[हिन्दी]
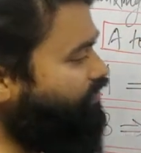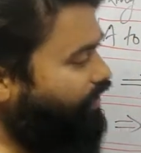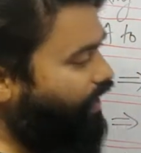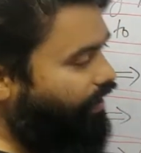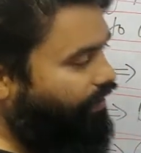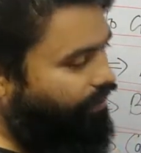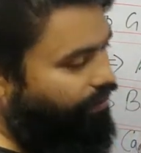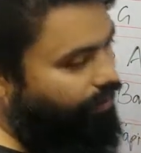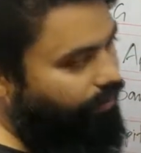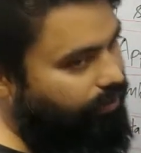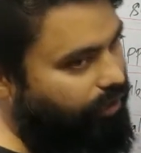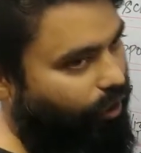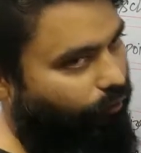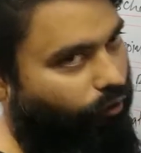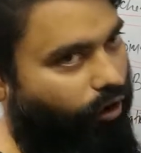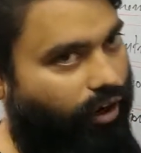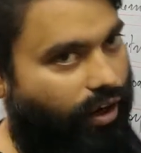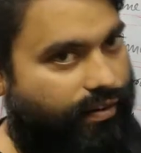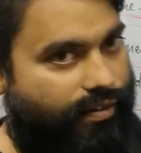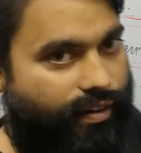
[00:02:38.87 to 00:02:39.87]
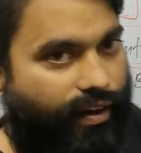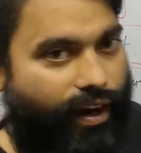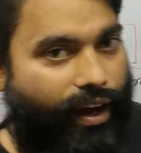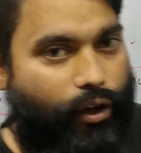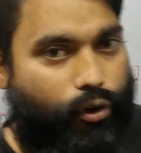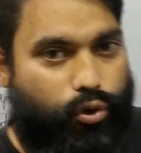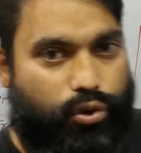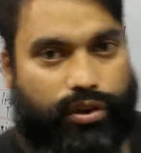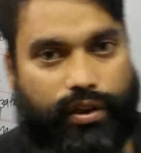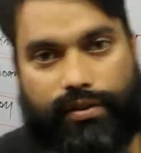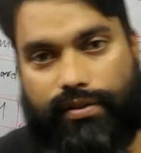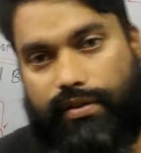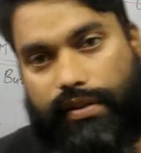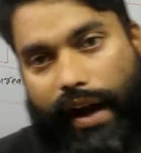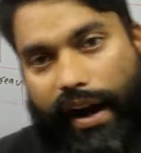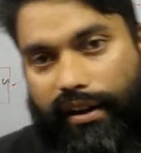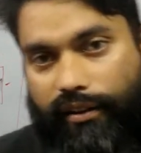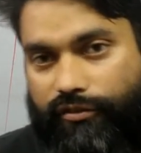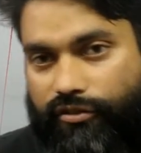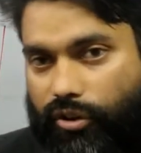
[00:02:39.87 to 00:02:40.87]
स्टैंड करता है वट डज ए टू जी
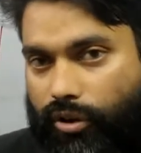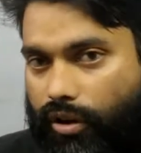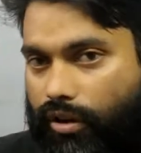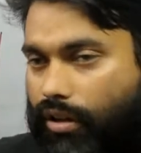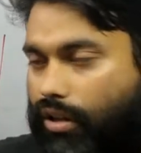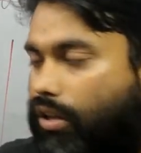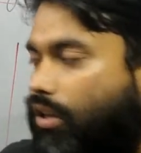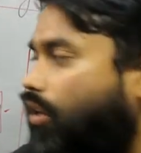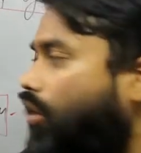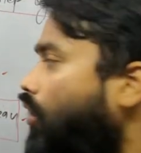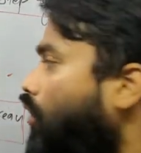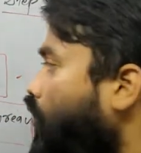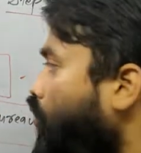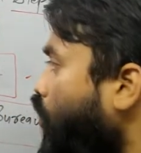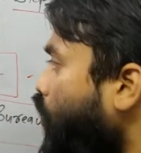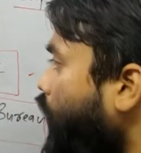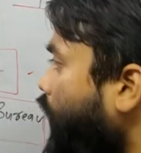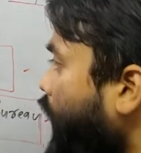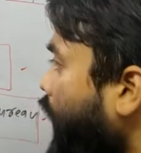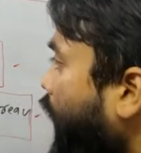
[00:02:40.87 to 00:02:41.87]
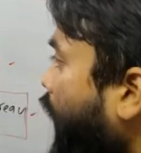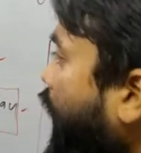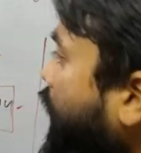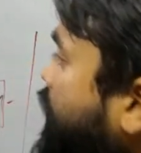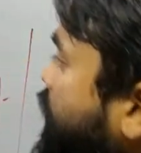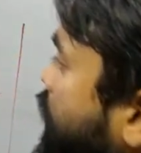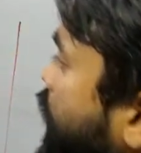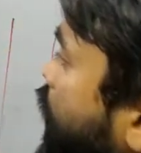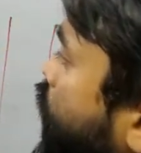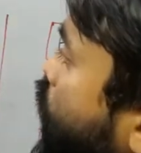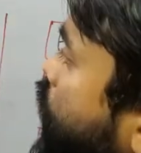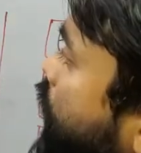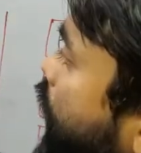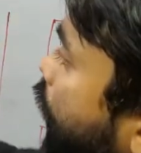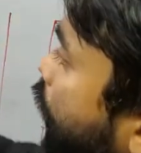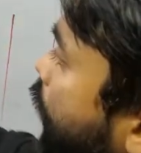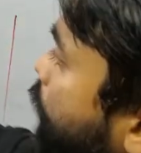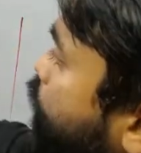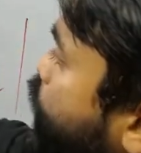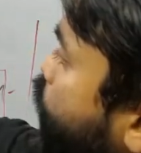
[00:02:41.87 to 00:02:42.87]
स्टैंड फॉर तो ए से होता
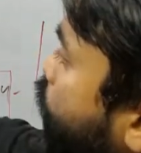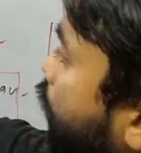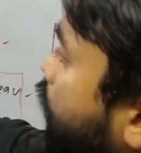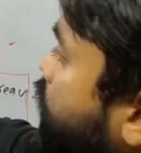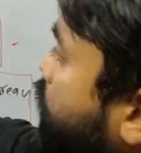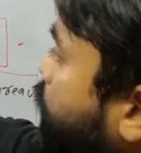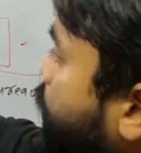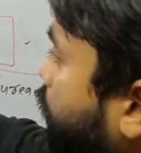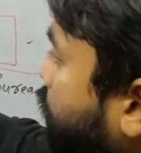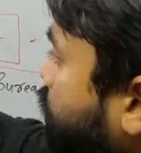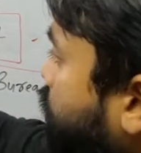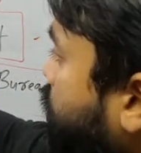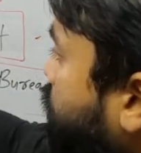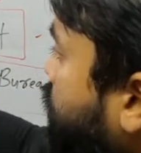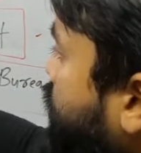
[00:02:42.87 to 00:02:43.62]
है अपॉइंटमेंट